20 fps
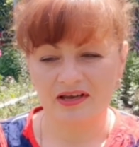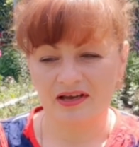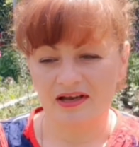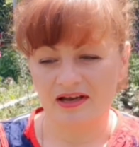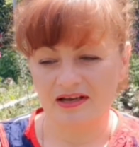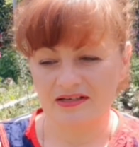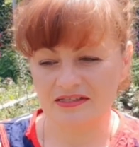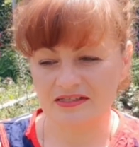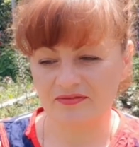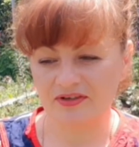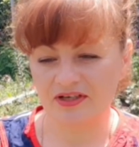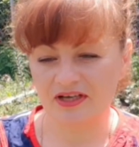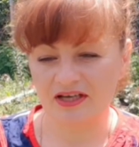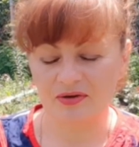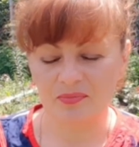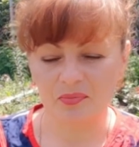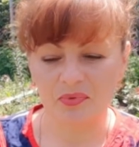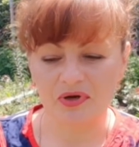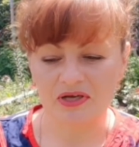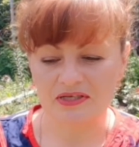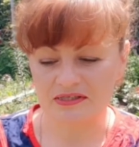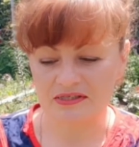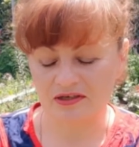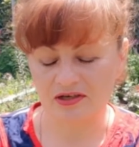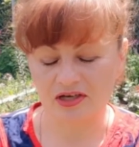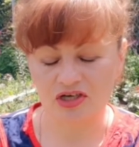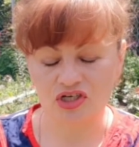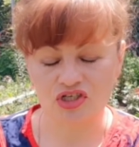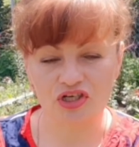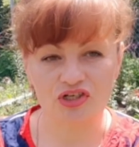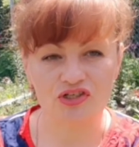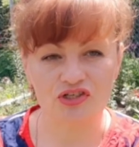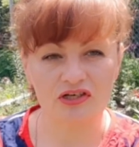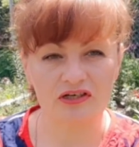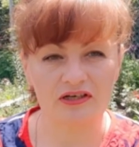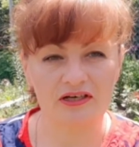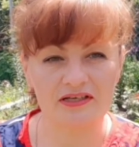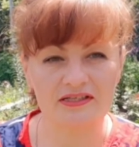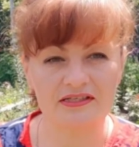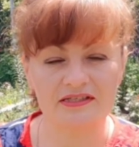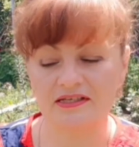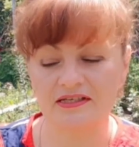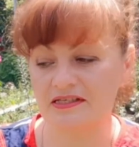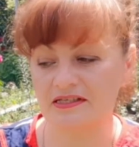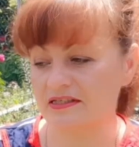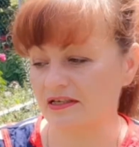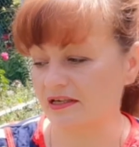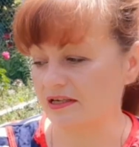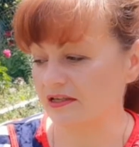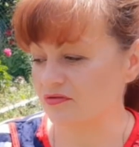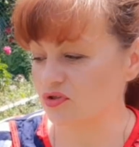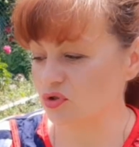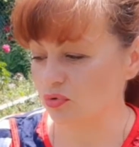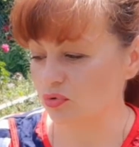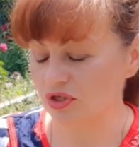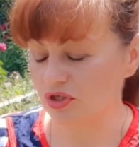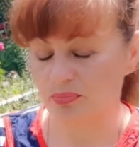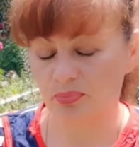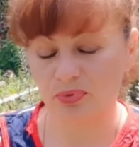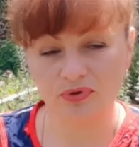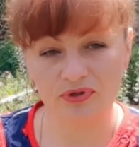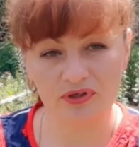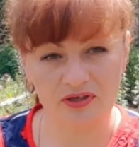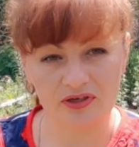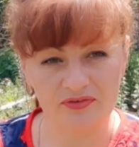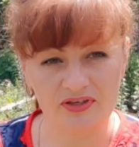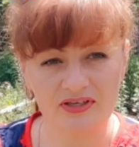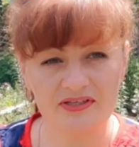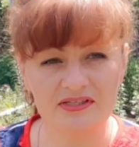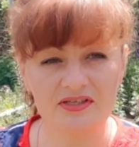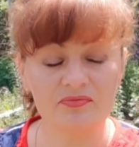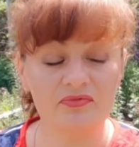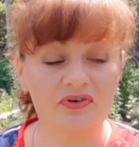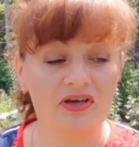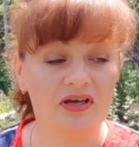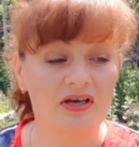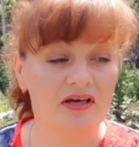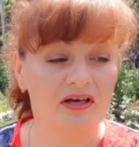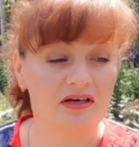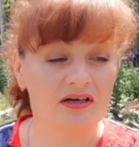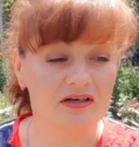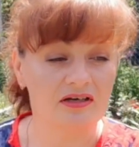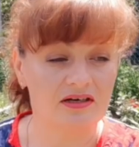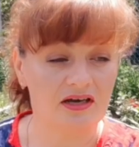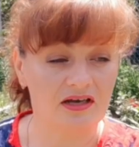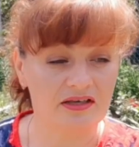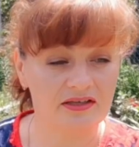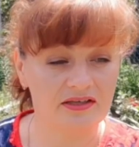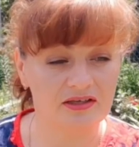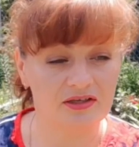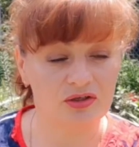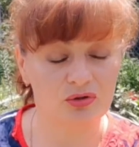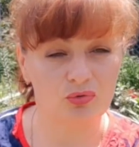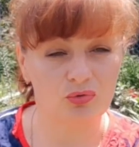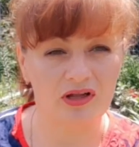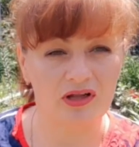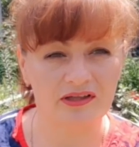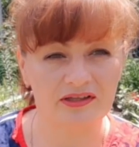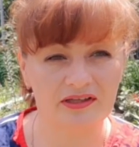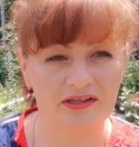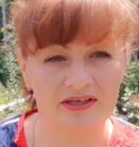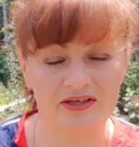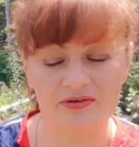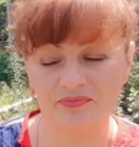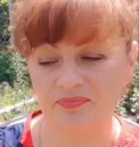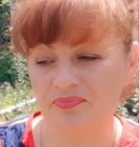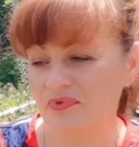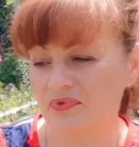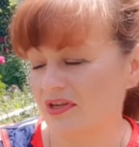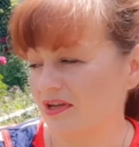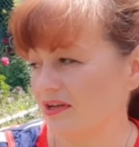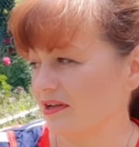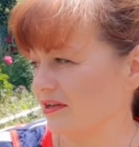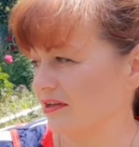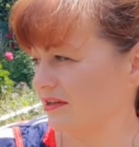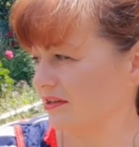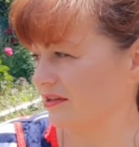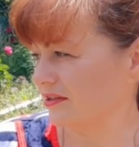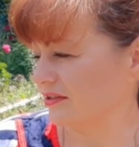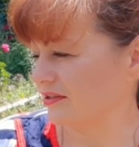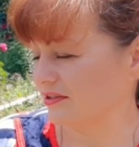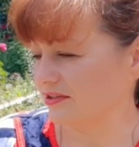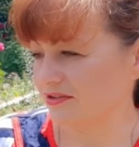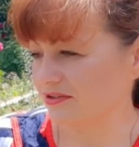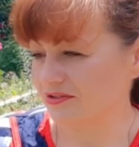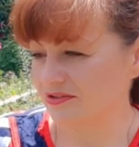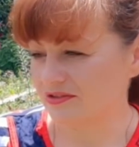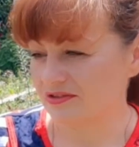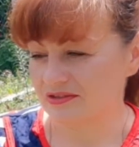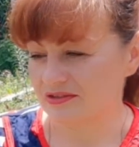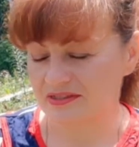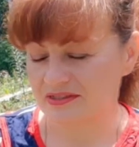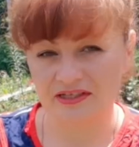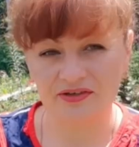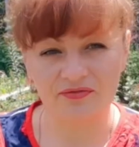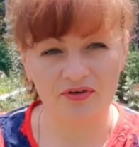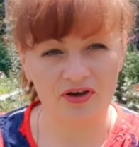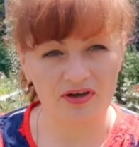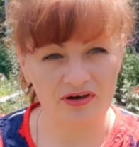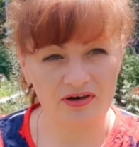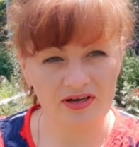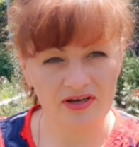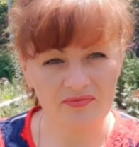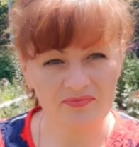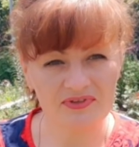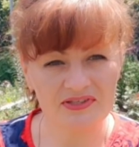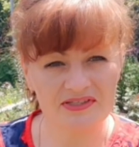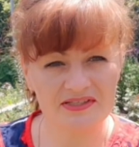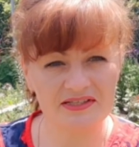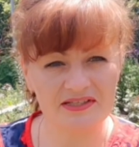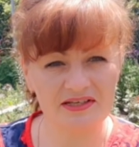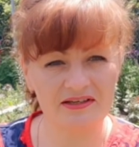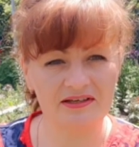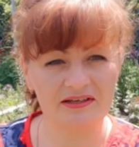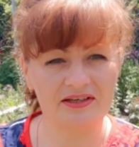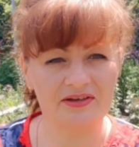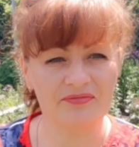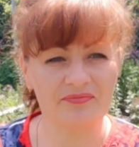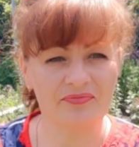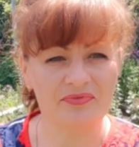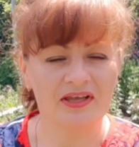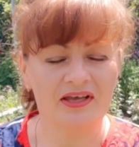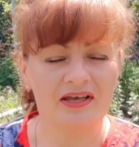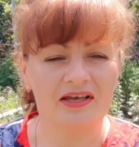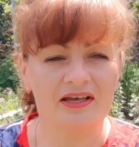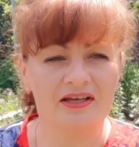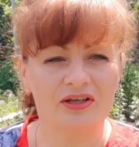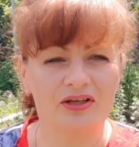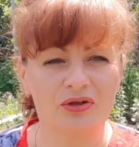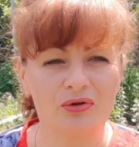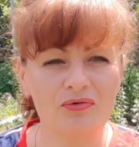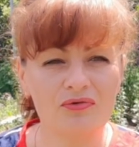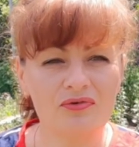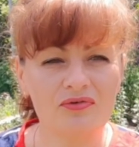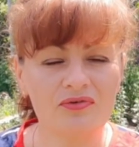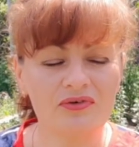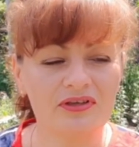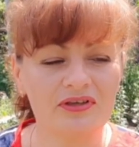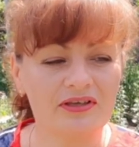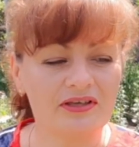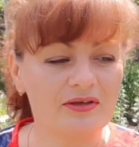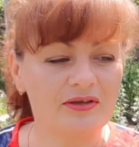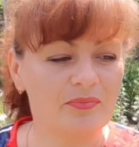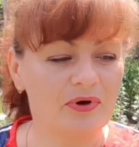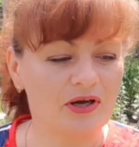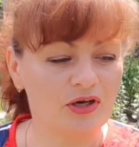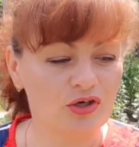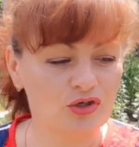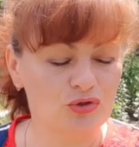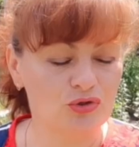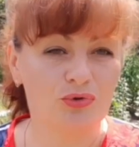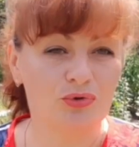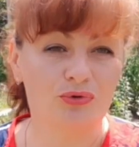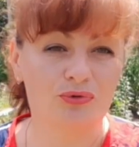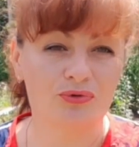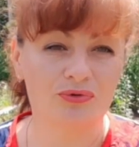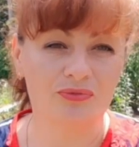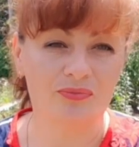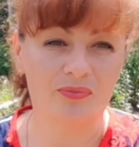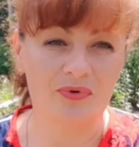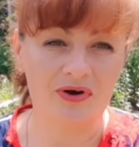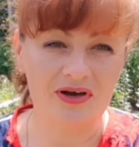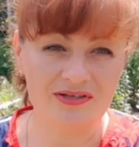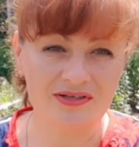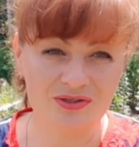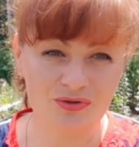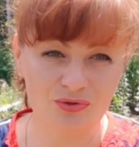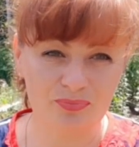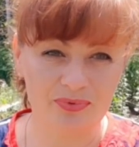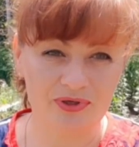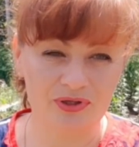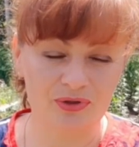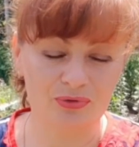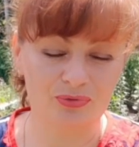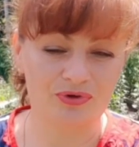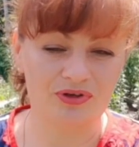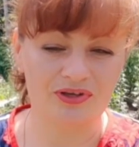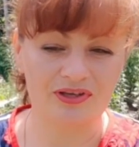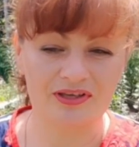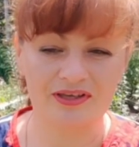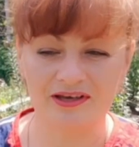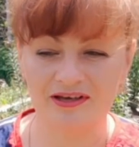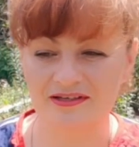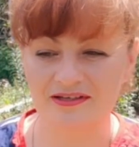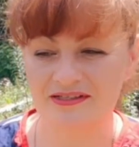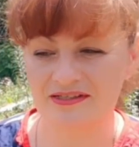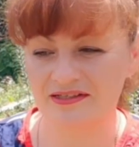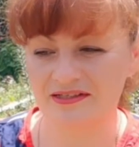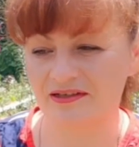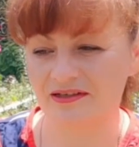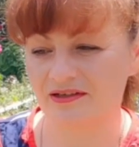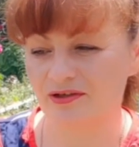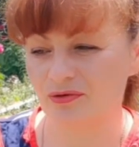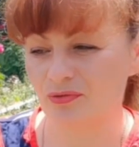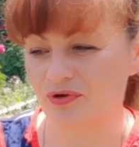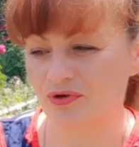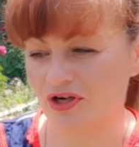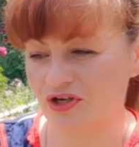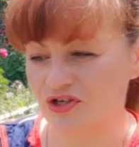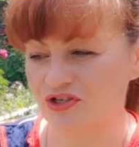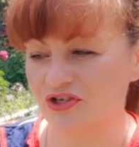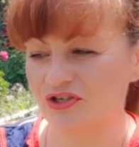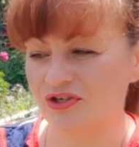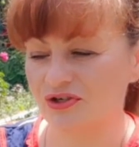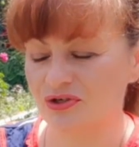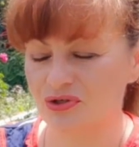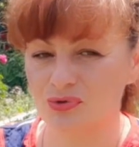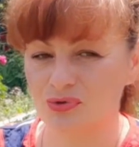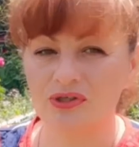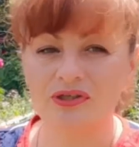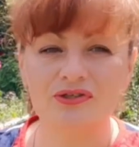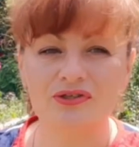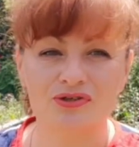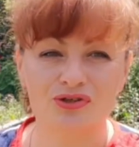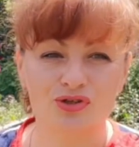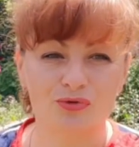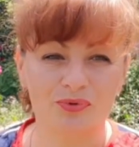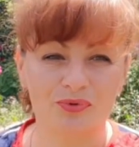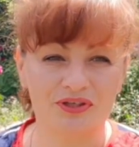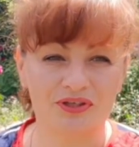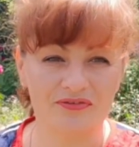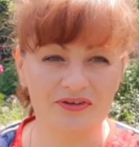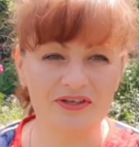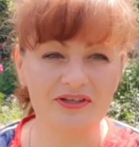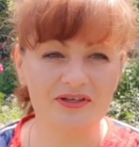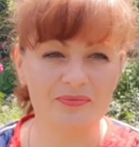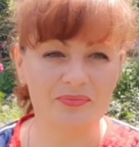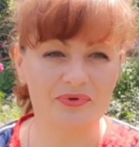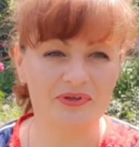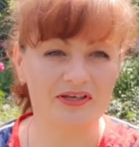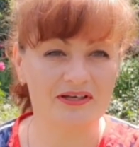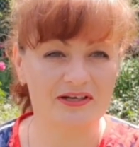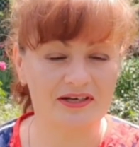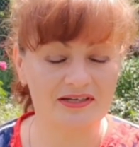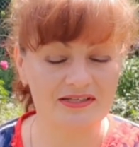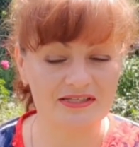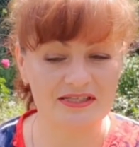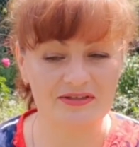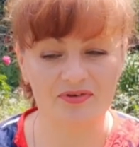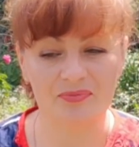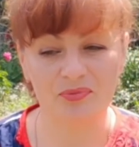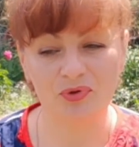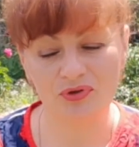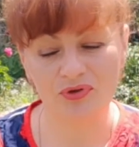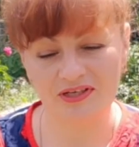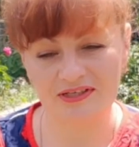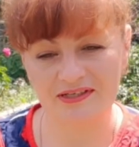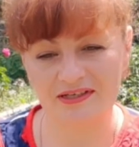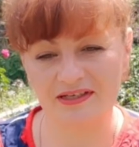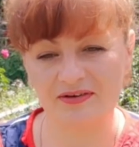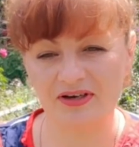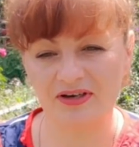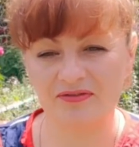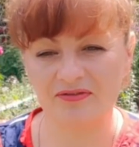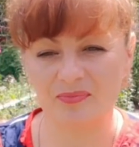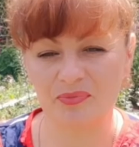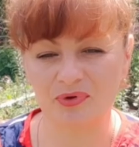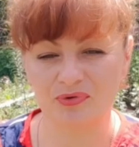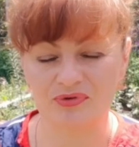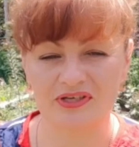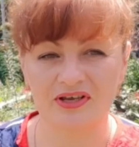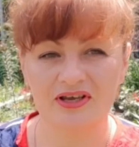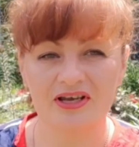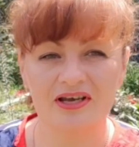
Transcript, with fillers: основная масса горшечных растений стоит в зоне под навесом, э, какие-то уголки э, со двора сделаны, но и большую массу петуний я сделала украшение с улицы, чтобы это видно было и красиво. Многие задавали вопрос,